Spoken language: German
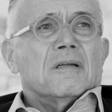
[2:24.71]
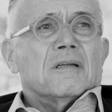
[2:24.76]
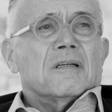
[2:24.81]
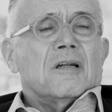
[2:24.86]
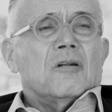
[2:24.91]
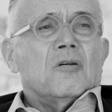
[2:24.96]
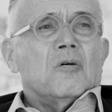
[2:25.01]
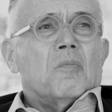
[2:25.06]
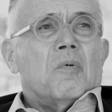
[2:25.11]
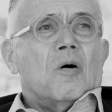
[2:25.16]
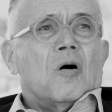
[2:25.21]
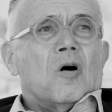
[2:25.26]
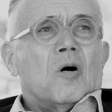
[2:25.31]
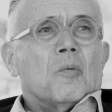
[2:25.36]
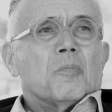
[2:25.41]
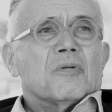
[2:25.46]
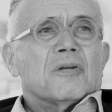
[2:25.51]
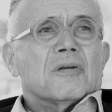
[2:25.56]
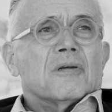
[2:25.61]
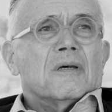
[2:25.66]
denn
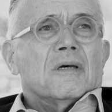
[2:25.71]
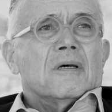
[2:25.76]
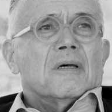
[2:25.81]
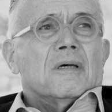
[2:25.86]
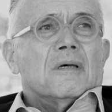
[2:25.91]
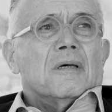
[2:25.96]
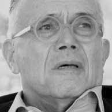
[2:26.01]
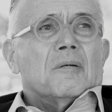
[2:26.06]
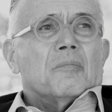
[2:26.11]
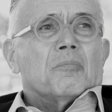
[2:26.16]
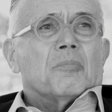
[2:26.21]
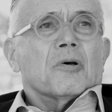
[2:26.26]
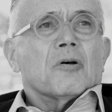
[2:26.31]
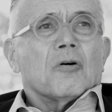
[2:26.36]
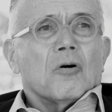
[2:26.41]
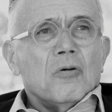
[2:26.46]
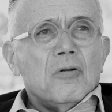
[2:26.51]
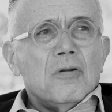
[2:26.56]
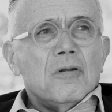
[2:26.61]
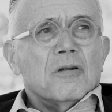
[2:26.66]
überhaupt
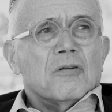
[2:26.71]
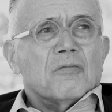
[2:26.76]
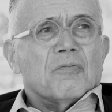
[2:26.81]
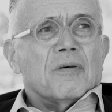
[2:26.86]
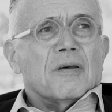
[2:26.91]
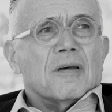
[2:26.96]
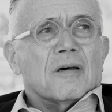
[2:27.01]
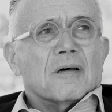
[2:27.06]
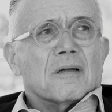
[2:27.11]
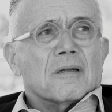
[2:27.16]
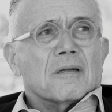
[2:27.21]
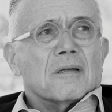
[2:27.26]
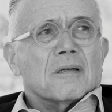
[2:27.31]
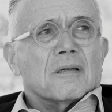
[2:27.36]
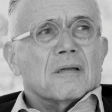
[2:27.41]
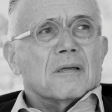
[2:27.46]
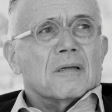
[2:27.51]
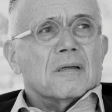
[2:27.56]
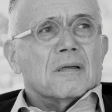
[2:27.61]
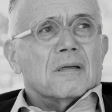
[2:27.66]
begründet
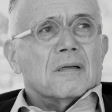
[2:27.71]
werden.